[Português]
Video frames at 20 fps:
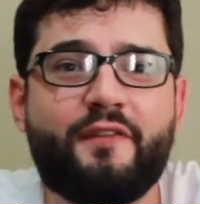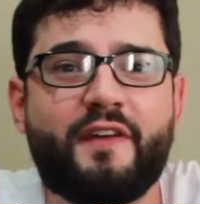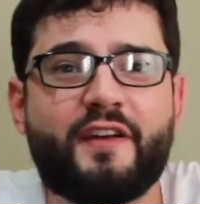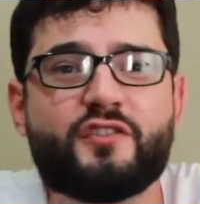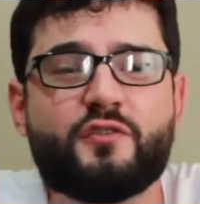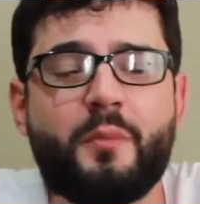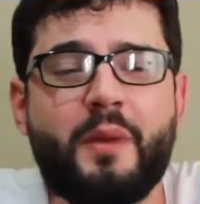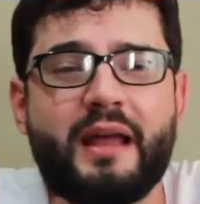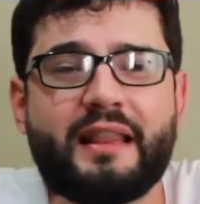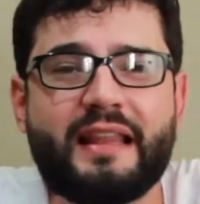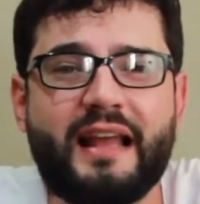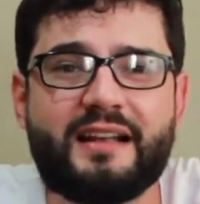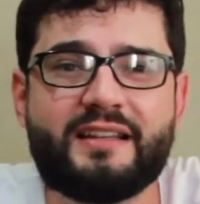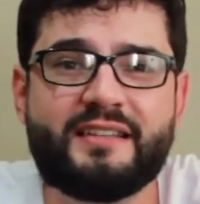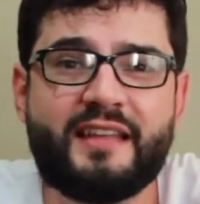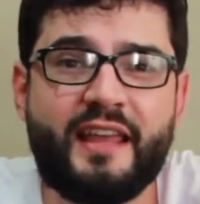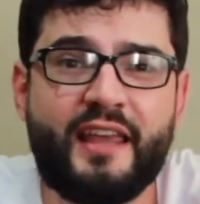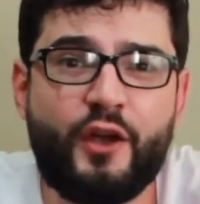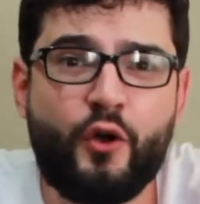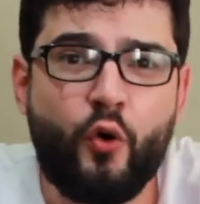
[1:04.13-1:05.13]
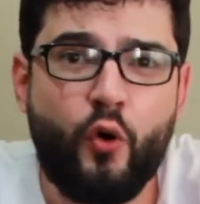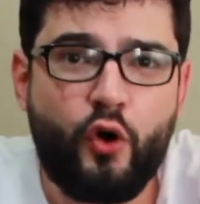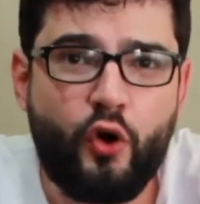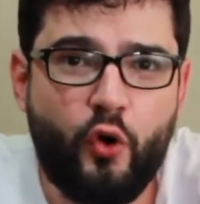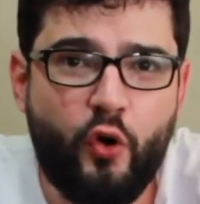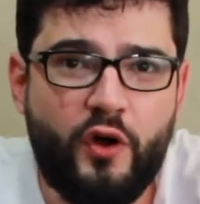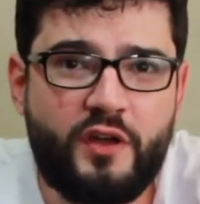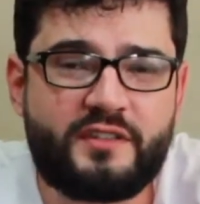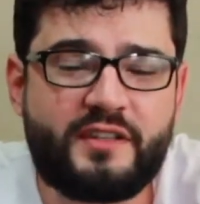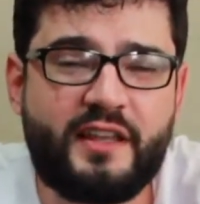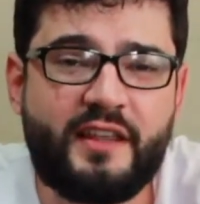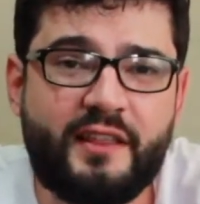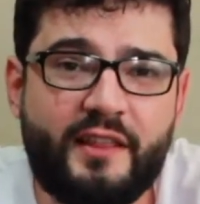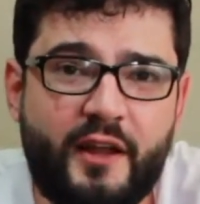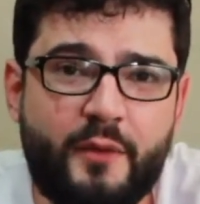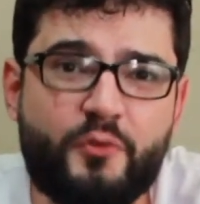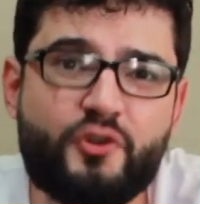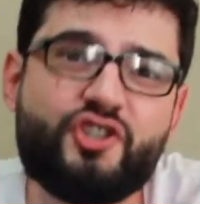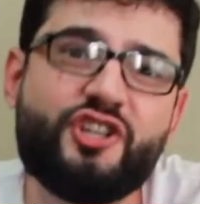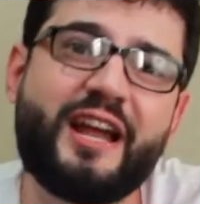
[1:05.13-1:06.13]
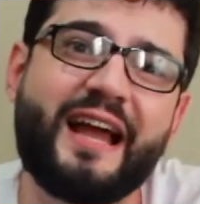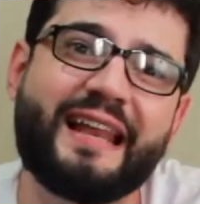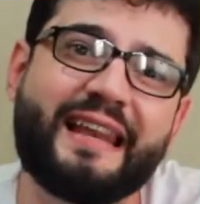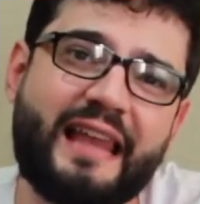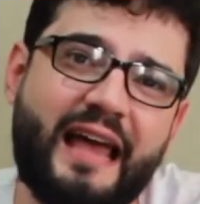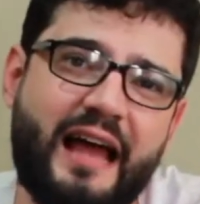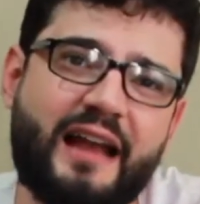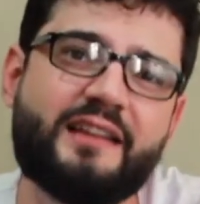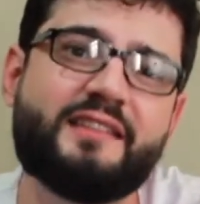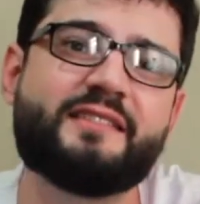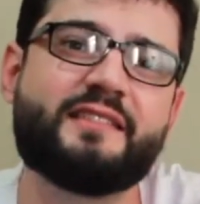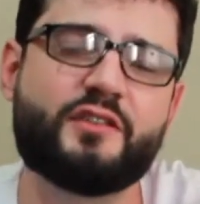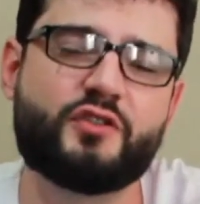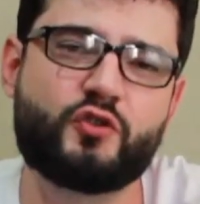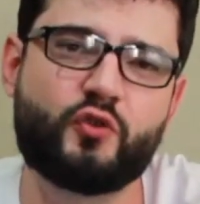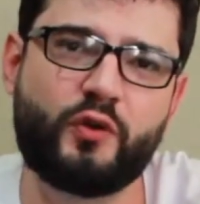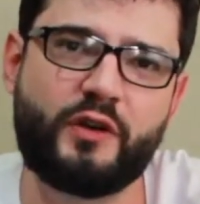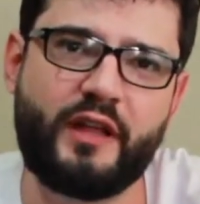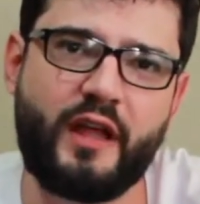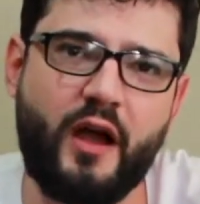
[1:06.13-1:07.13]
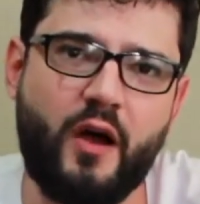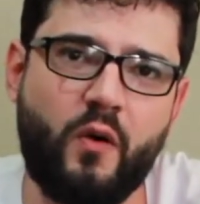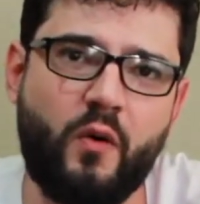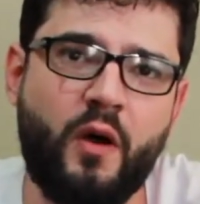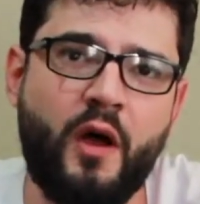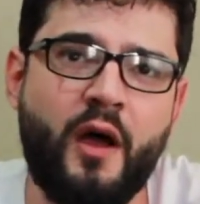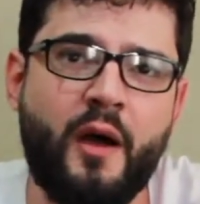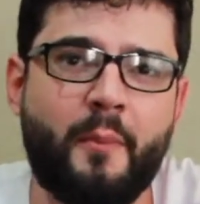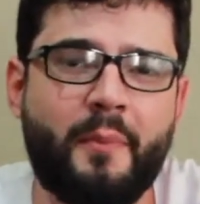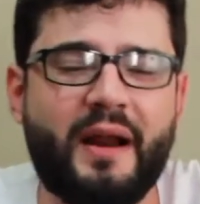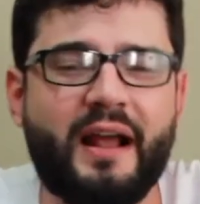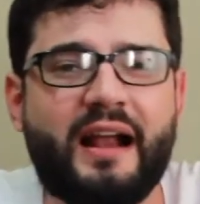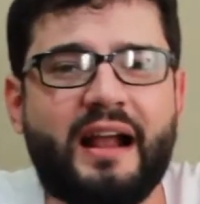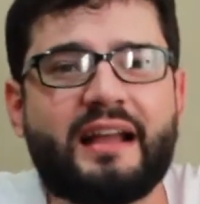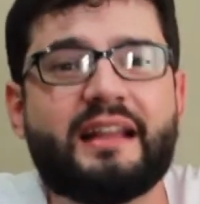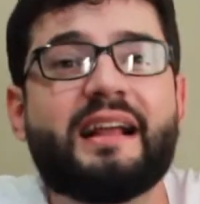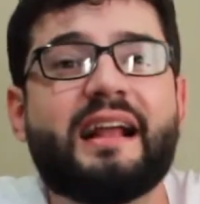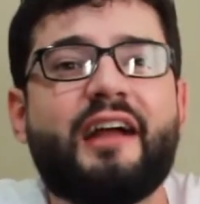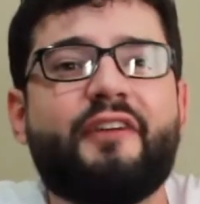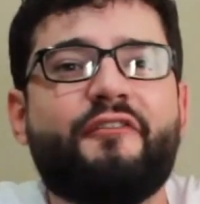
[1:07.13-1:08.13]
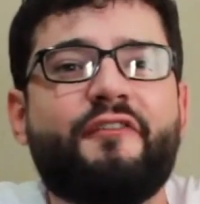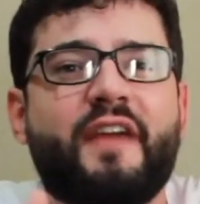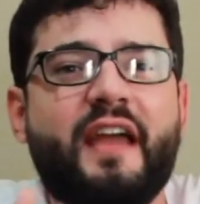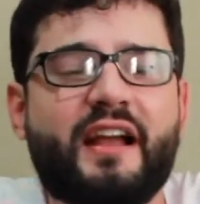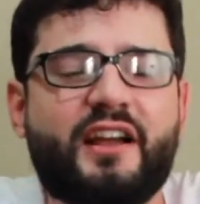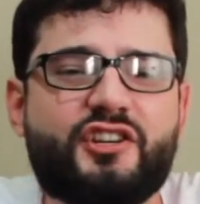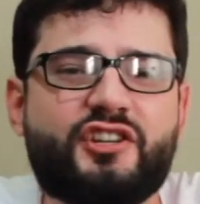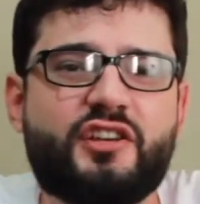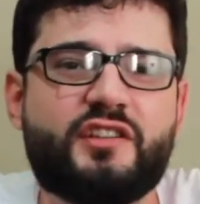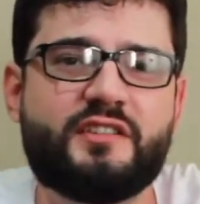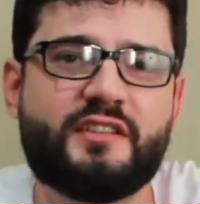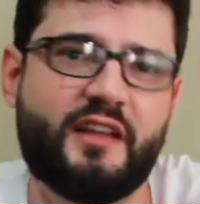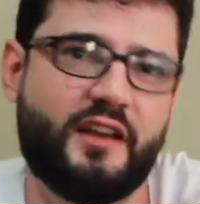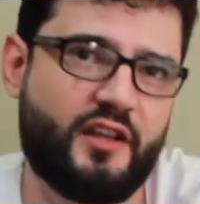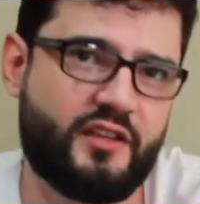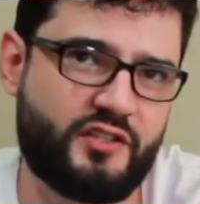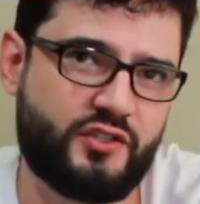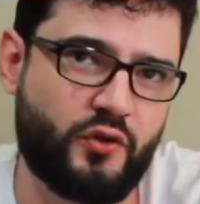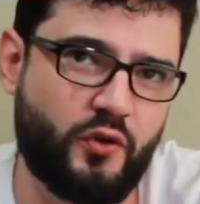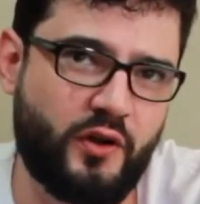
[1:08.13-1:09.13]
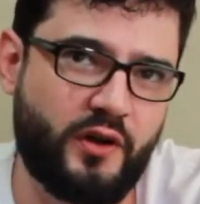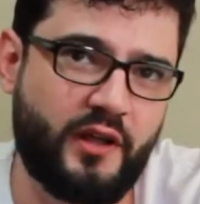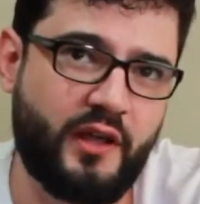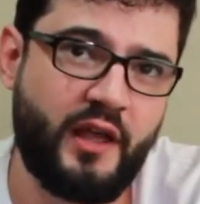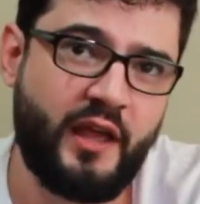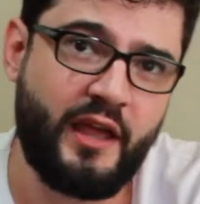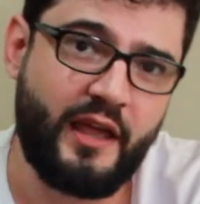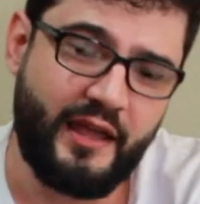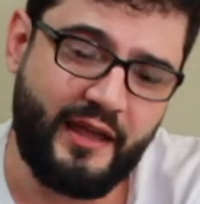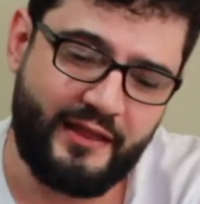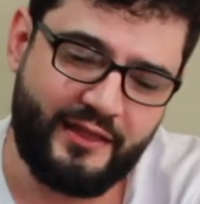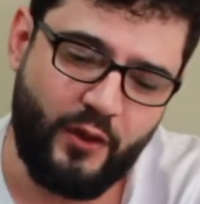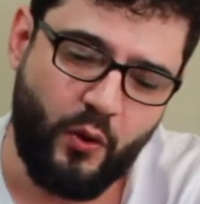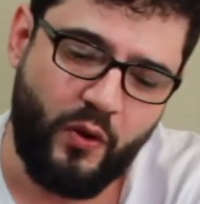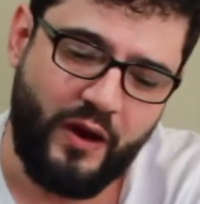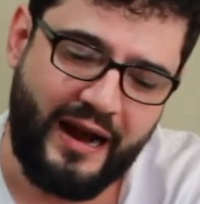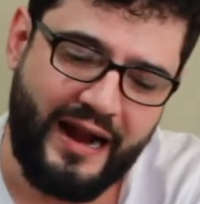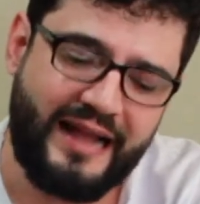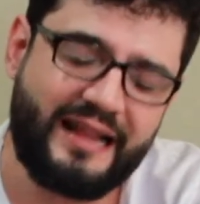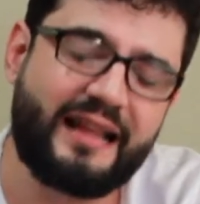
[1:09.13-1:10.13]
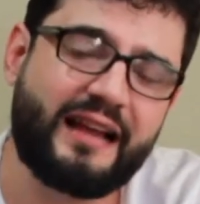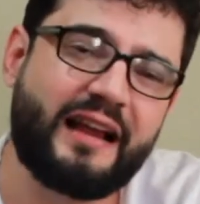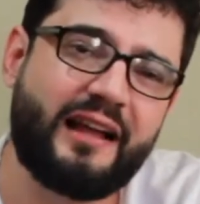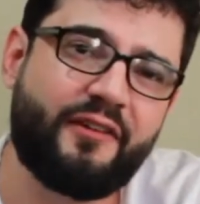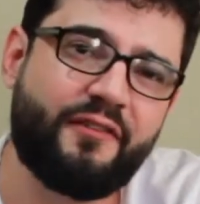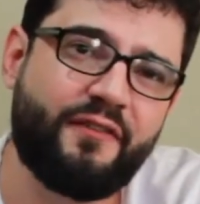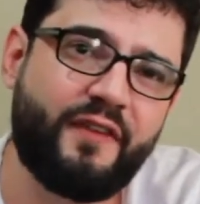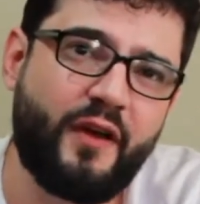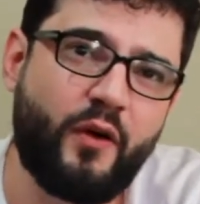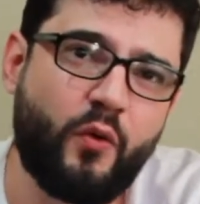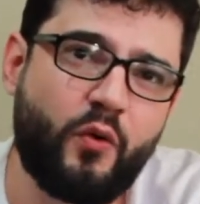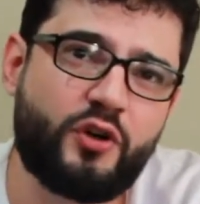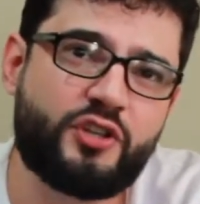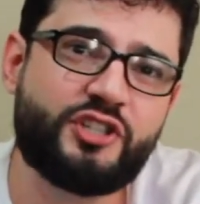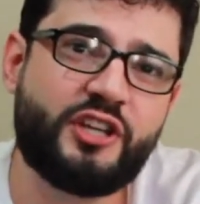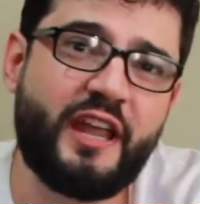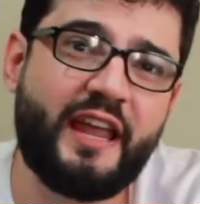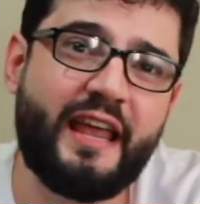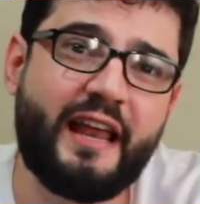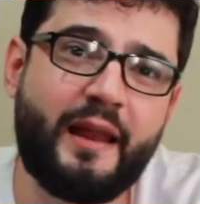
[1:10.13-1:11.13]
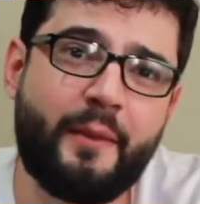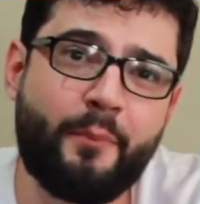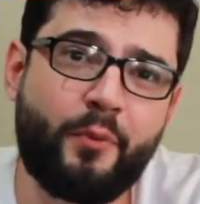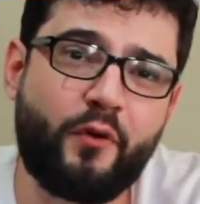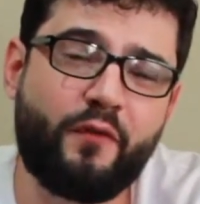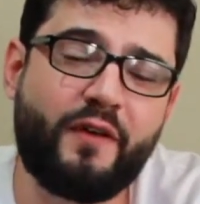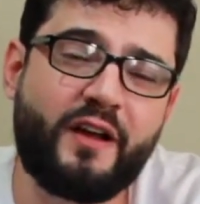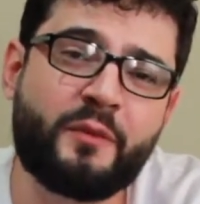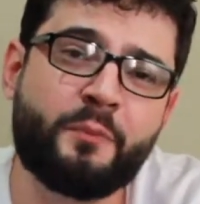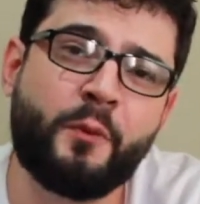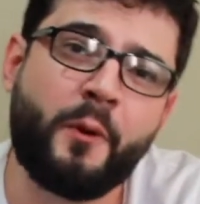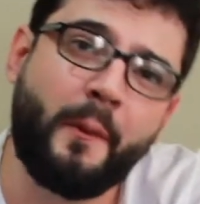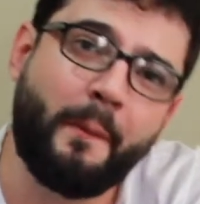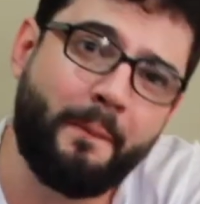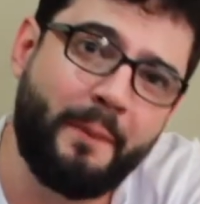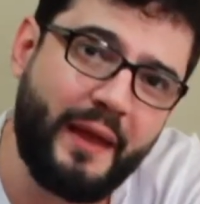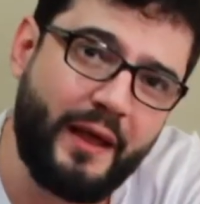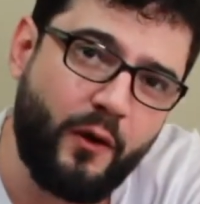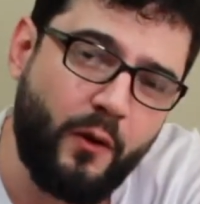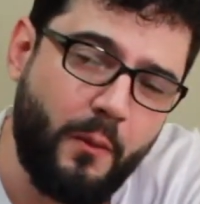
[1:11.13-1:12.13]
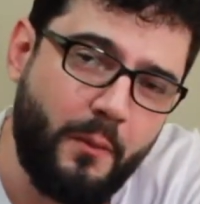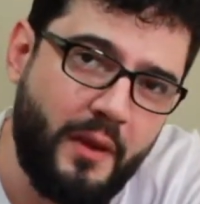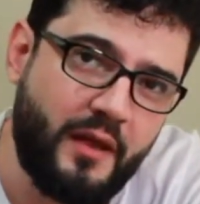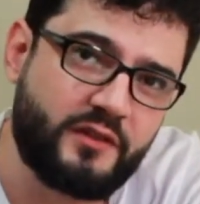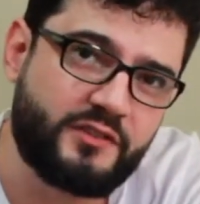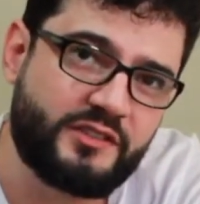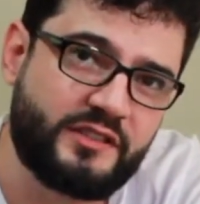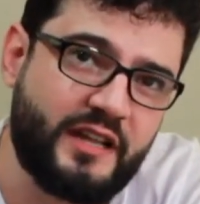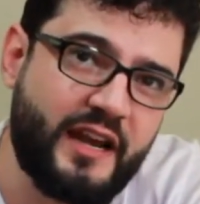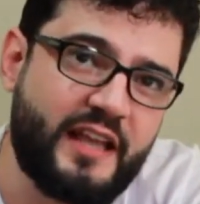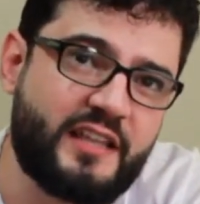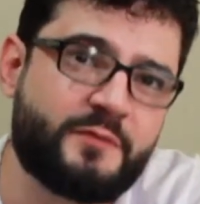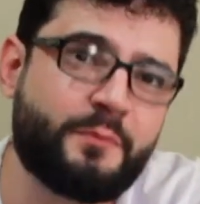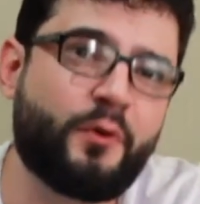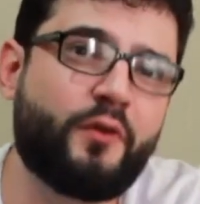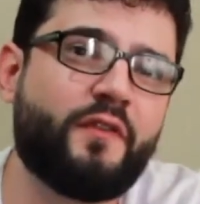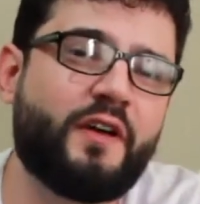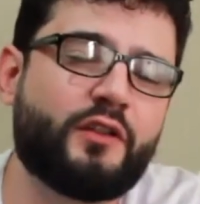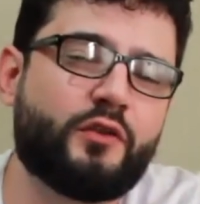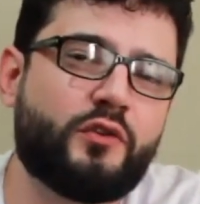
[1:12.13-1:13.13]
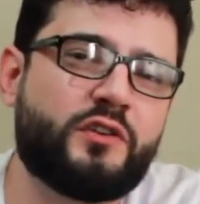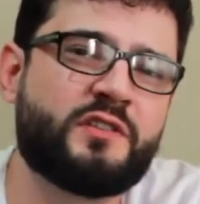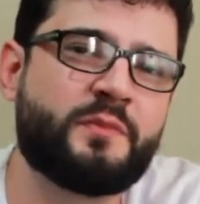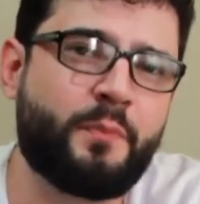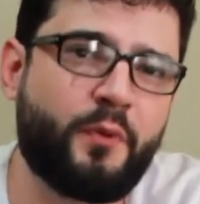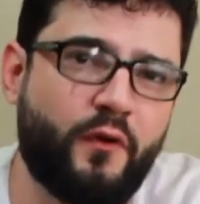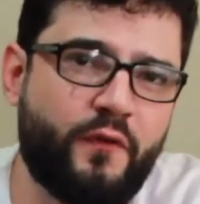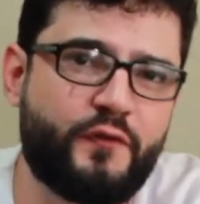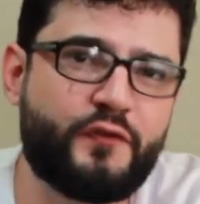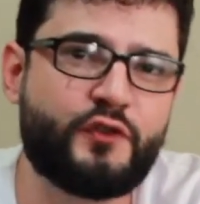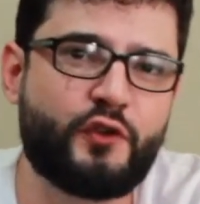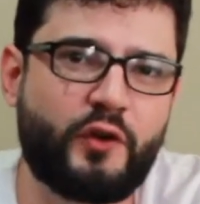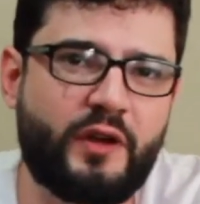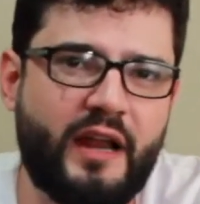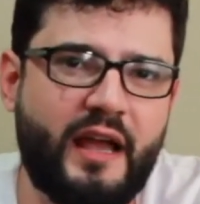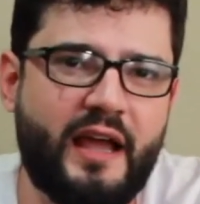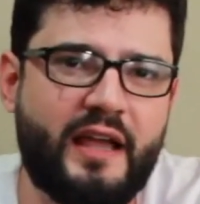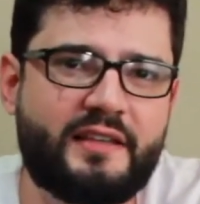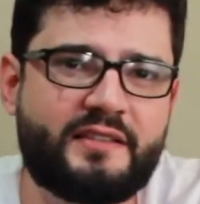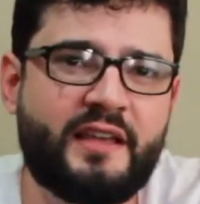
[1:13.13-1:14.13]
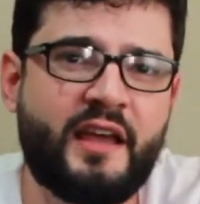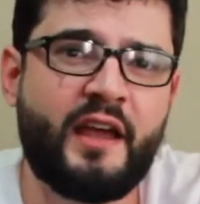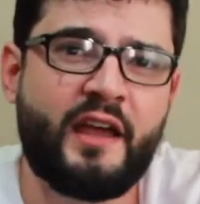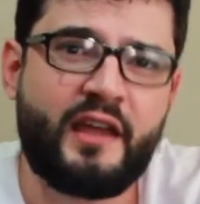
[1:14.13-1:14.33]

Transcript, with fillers: faz uma análise rigorosa em termos de análise sensorial para cada café que a gente seleciona. Então, cada café hoje ele é provado por pelo menos três provadores profissionais